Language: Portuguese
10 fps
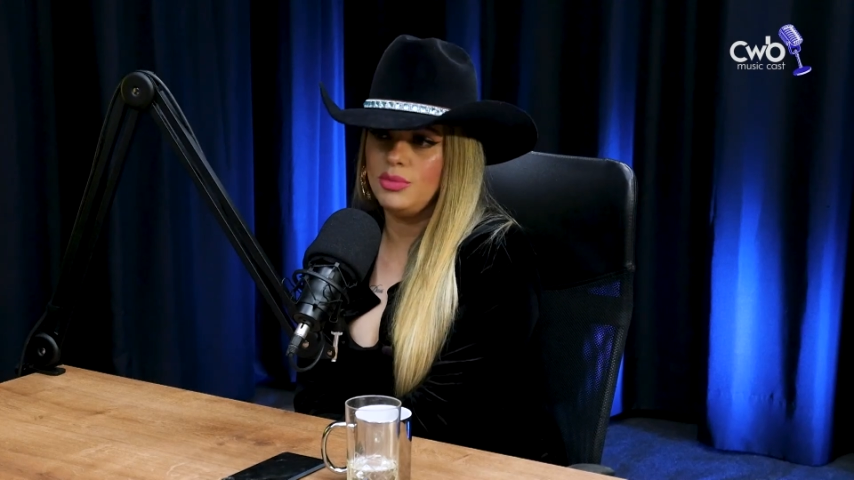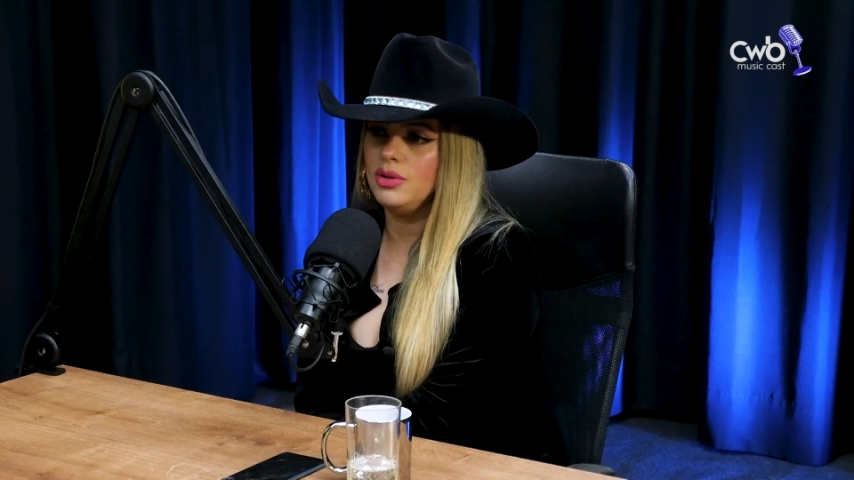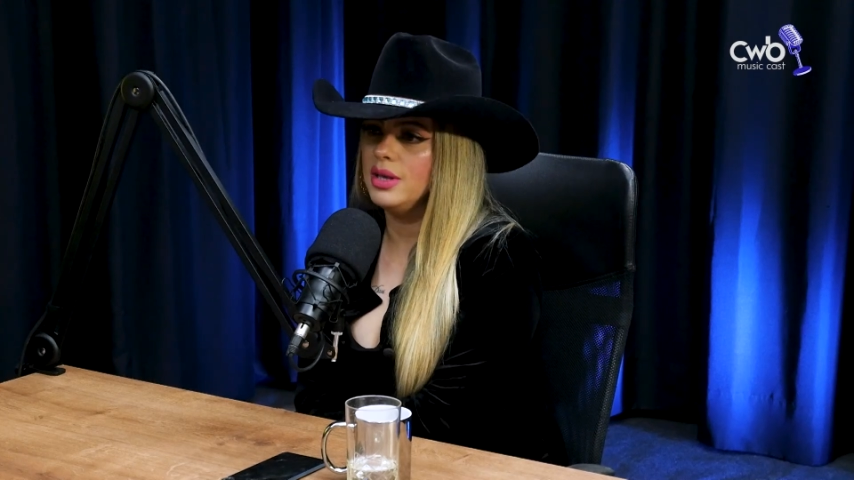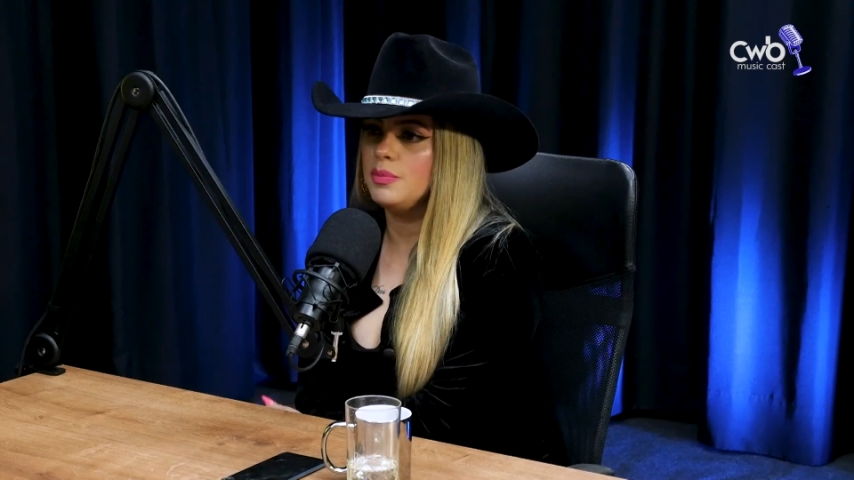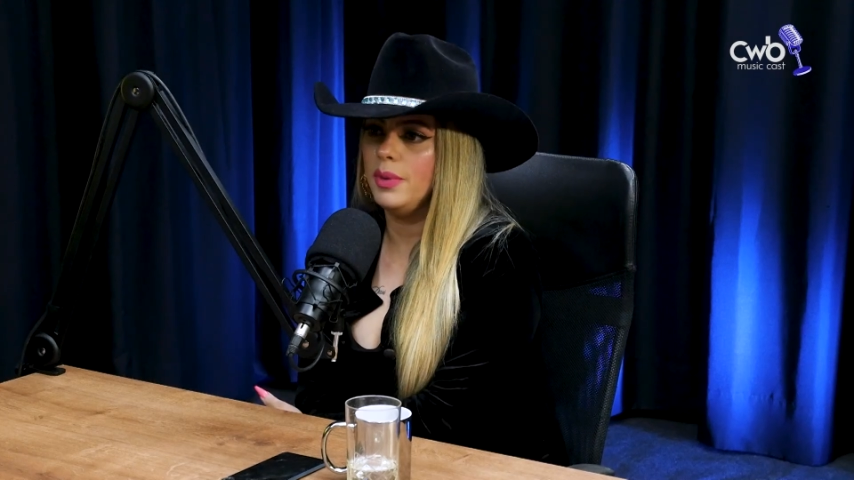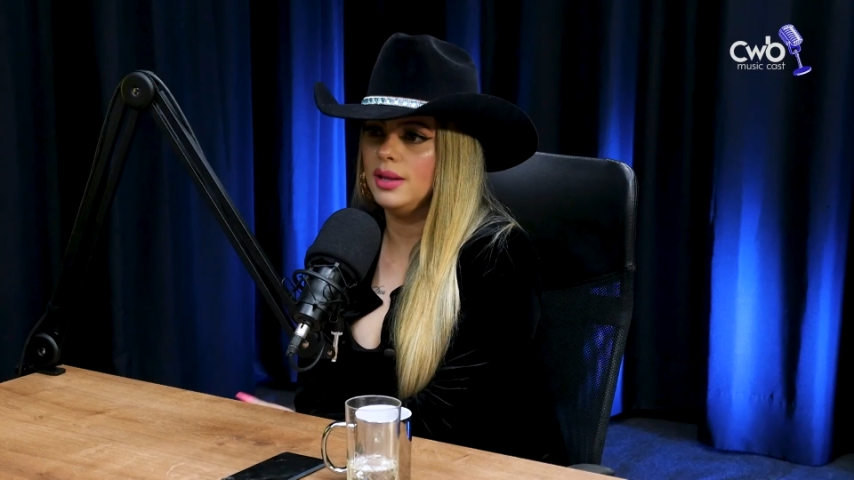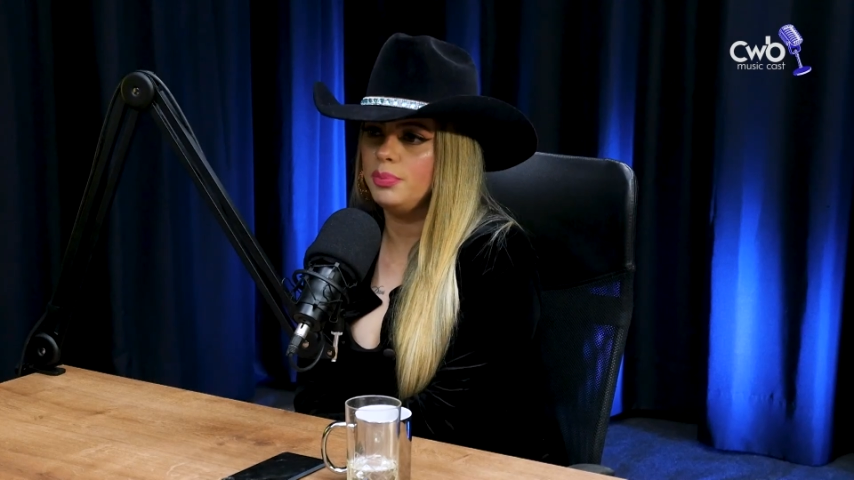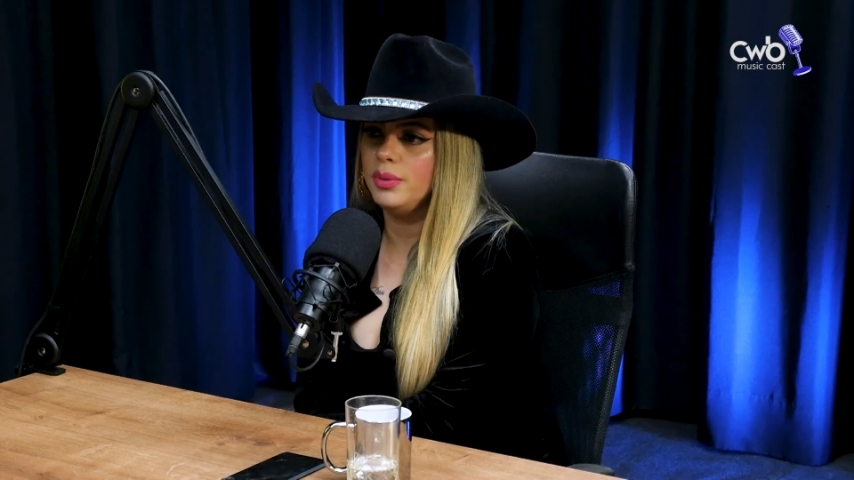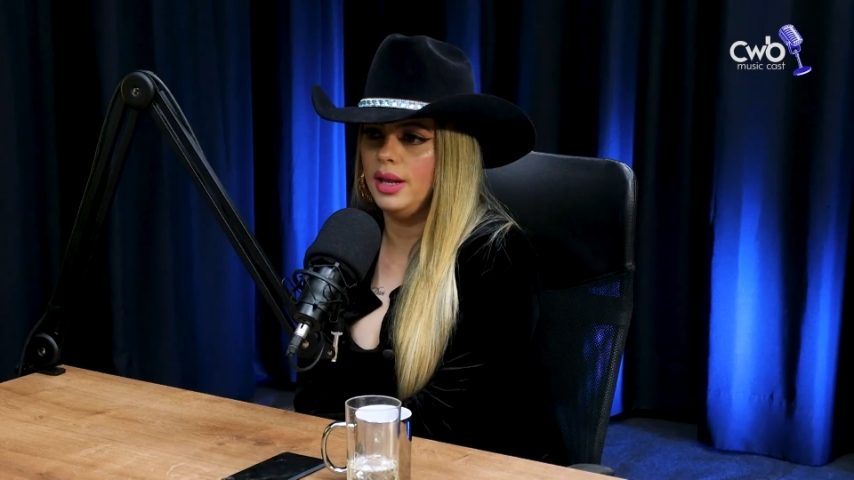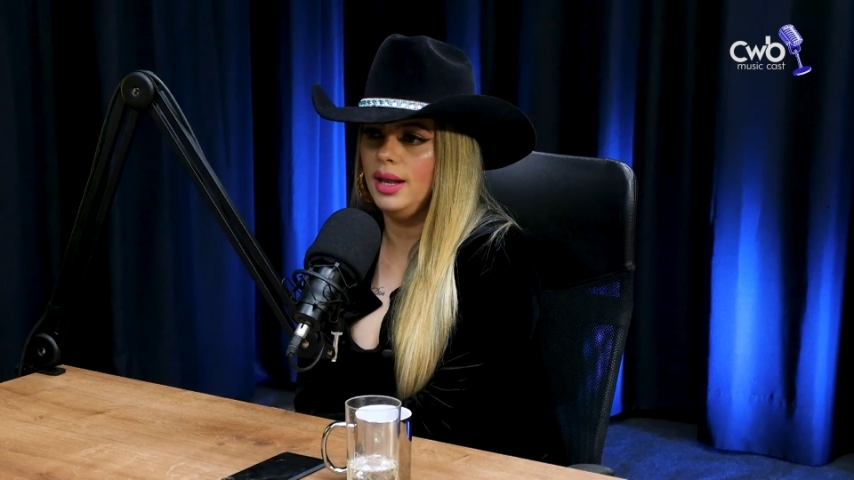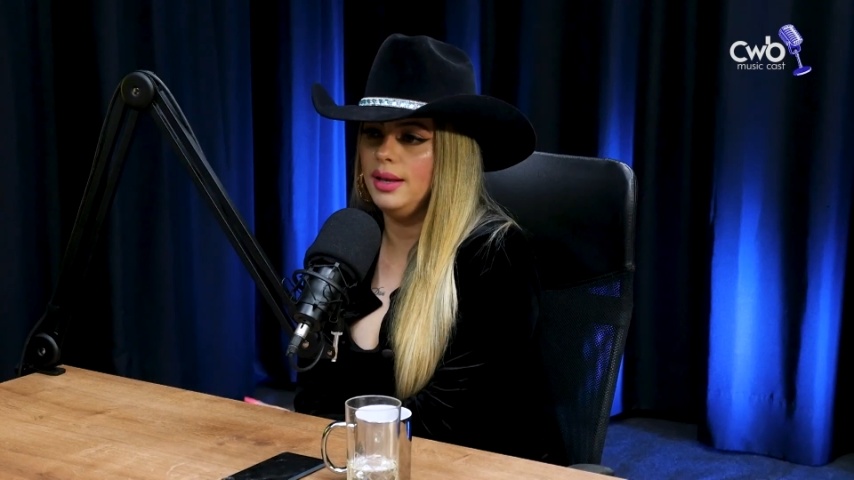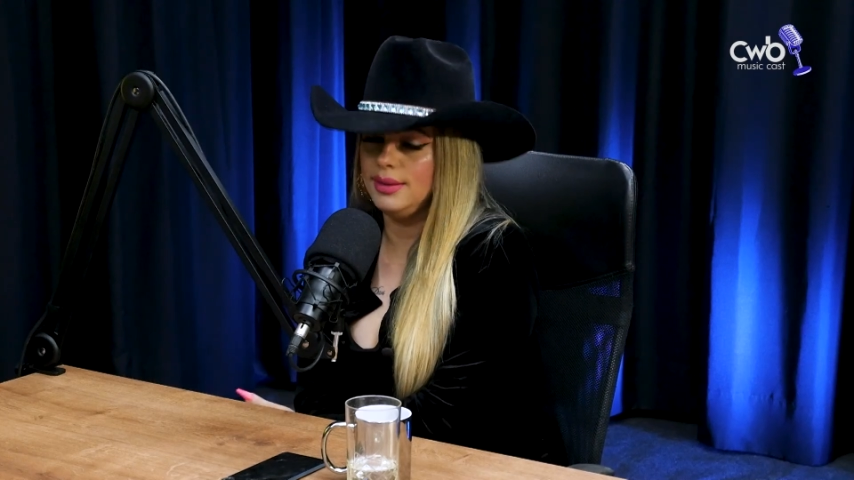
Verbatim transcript: muito respeito por ele,